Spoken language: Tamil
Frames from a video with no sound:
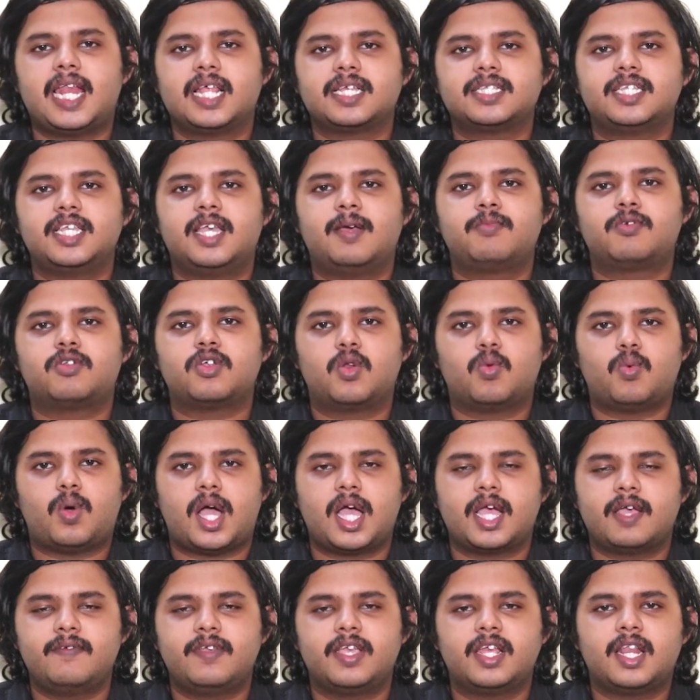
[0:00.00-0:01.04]
கேலக்ஸி எம் டுவெல்
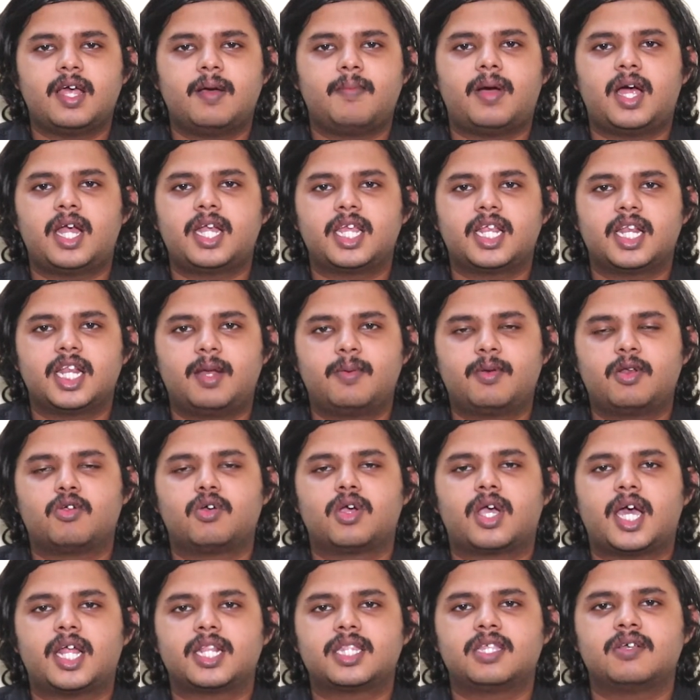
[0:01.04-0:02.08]
வாங்குவீங்களா மாட்டிங்களா
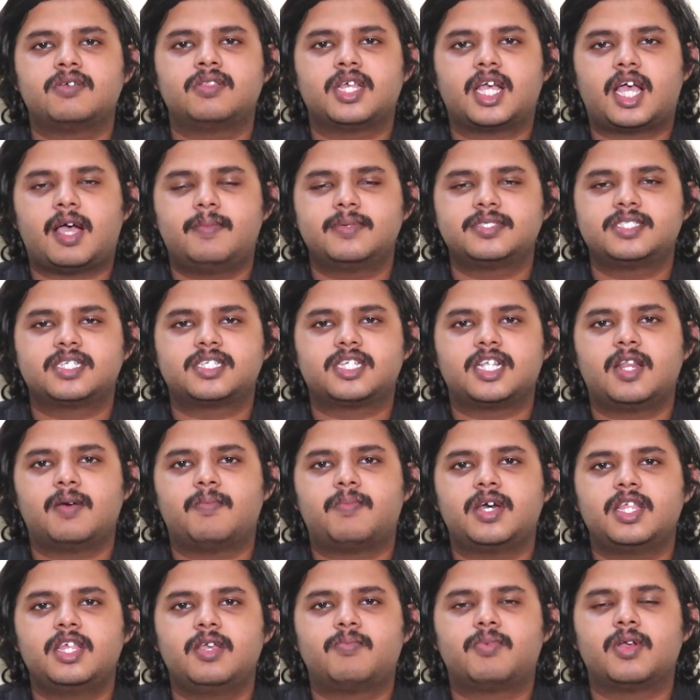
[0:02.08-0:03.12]
அப்படின்னு உங்கள் கருத்தை வந்து கமெண்ட்
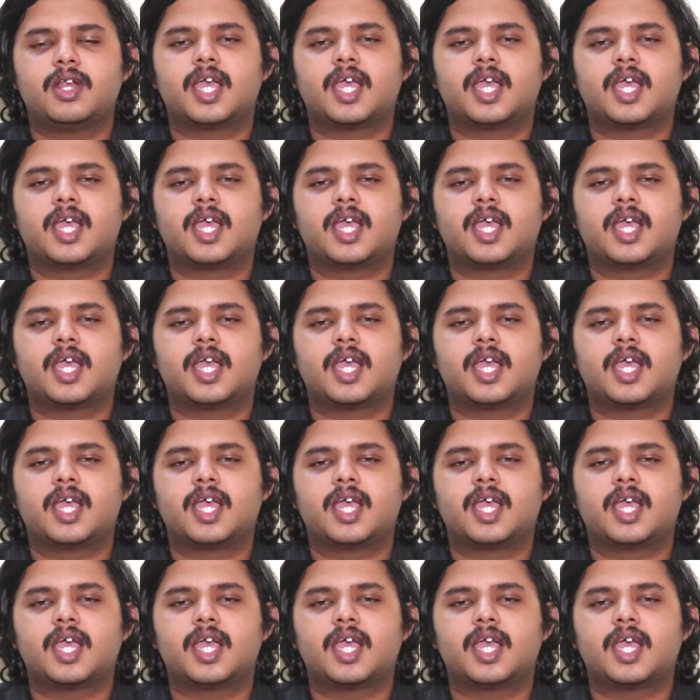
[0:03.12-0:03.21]
செக்ஷனில் பதிவு